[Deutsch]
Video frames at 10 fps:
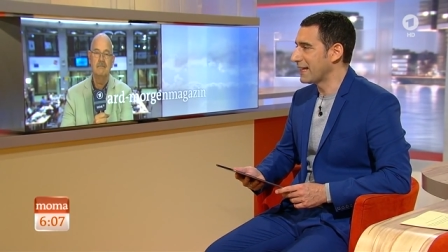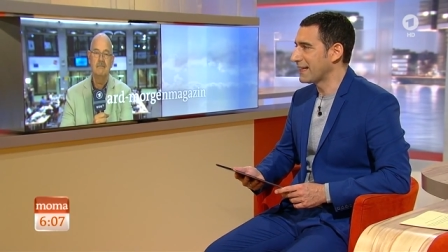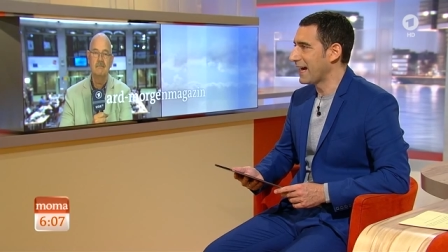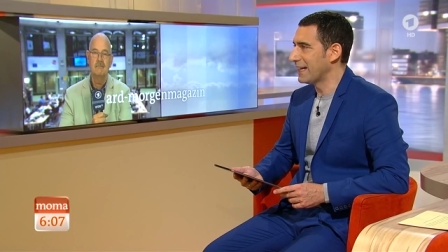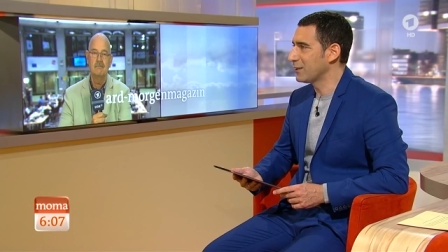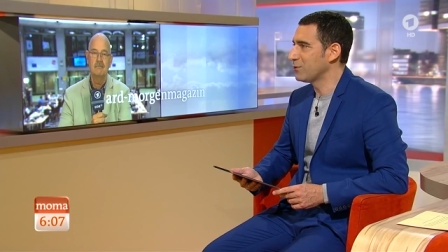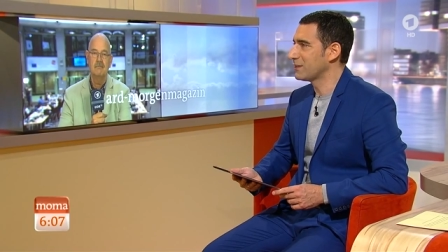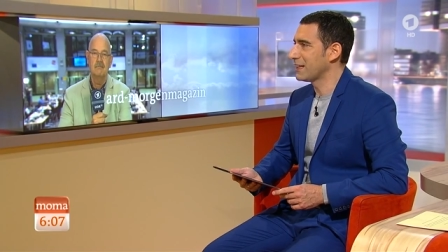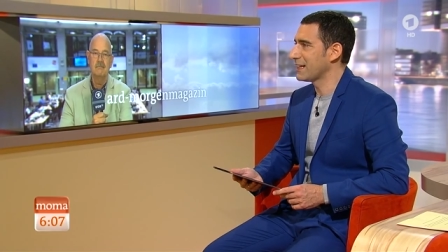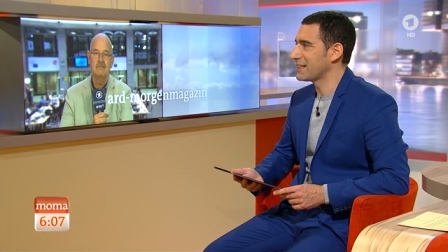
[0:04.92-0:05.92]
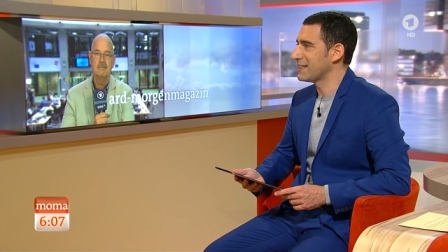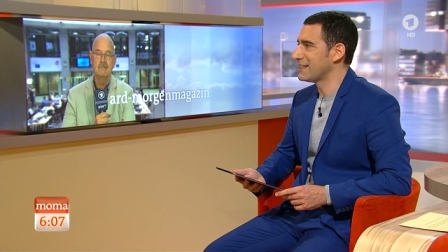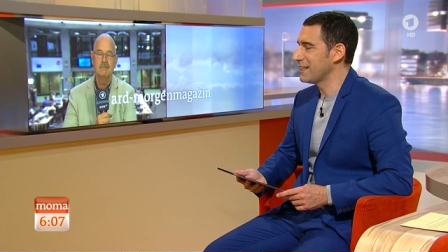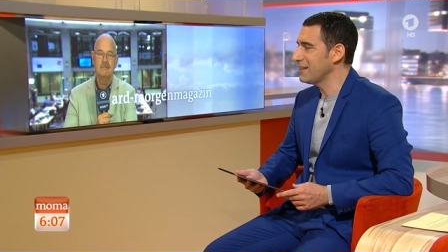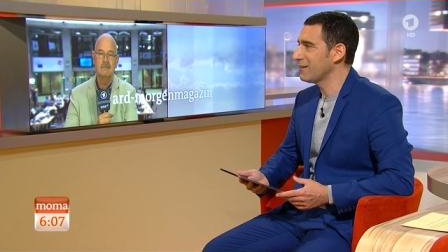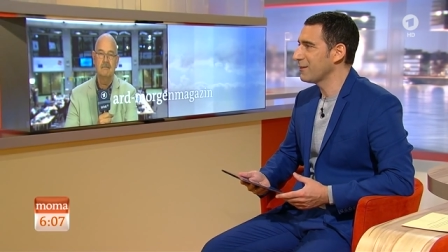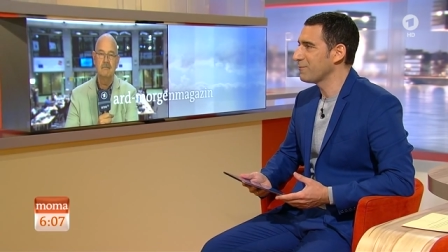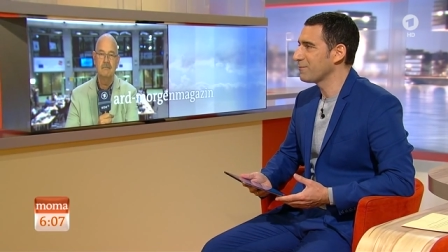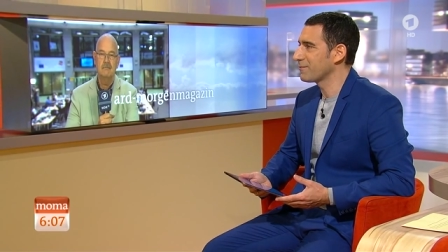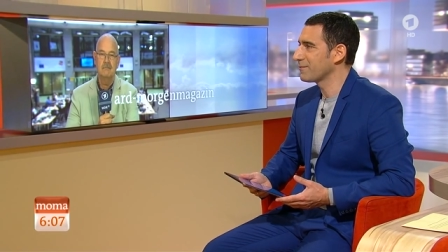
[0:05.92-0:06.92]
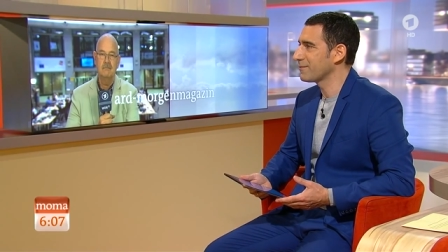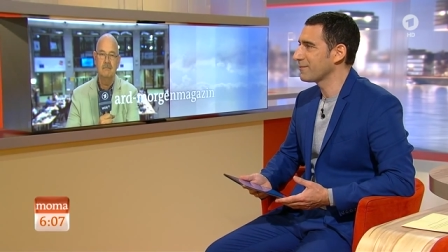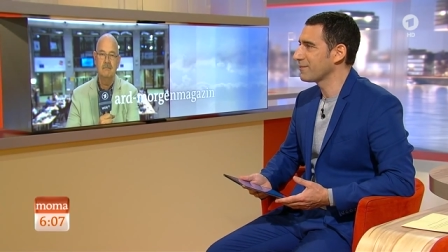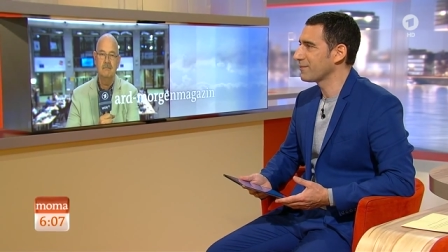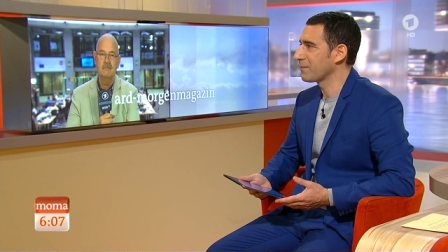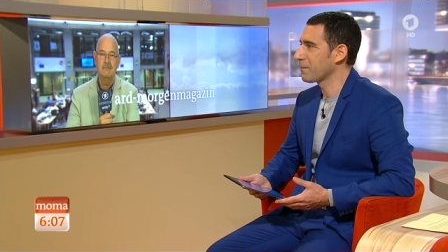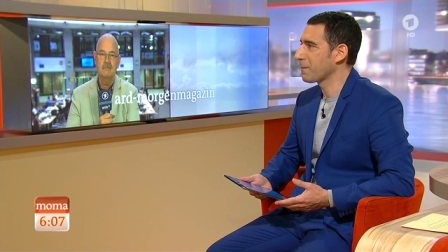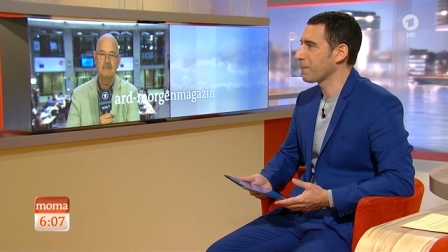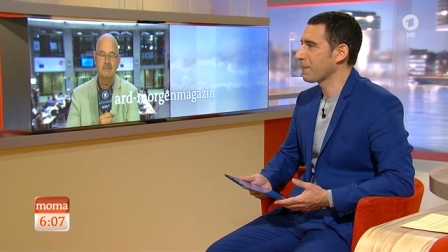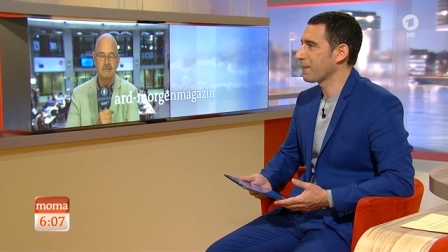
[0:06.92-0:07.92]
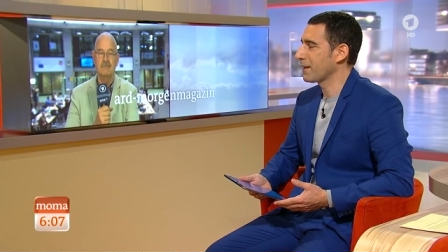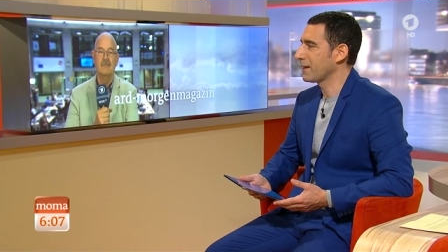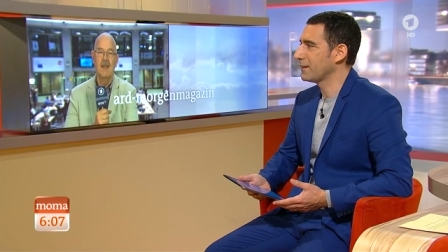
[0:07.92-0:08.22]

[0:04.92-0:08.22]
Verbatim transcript: eine Einigung denn jetzt in Sicht? Hm.